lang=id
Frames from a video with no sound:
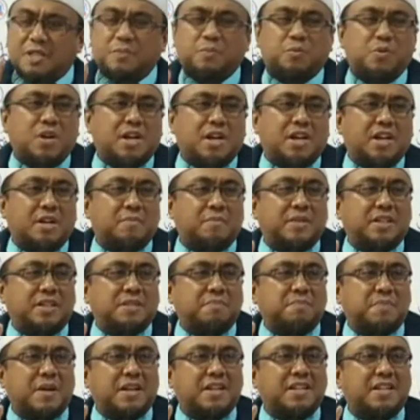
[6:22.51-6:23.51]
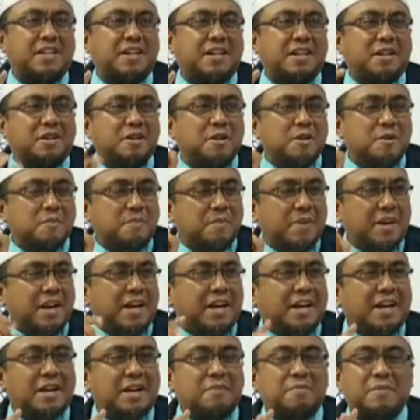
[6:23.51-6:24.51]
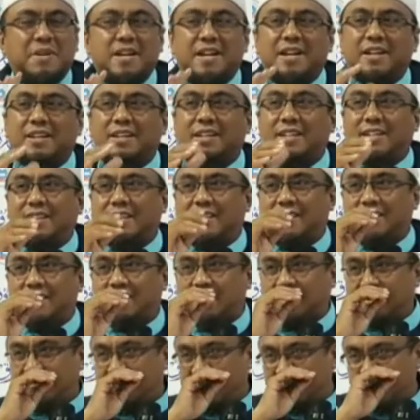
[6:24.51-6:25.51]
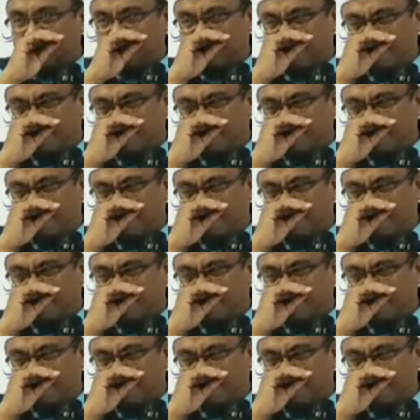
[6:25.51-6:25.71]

bulan lebih tepatnya mereka menantikannya.